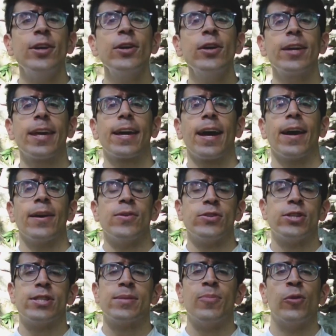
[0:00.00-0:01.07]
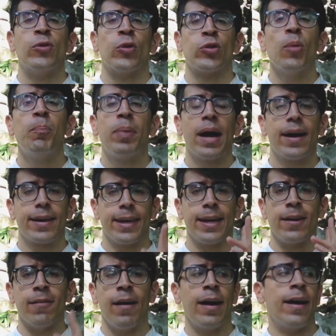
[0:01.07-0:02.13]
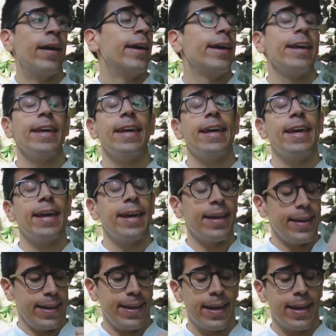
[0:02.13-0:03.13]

よく聞かれる質問のトップランキングは、えー、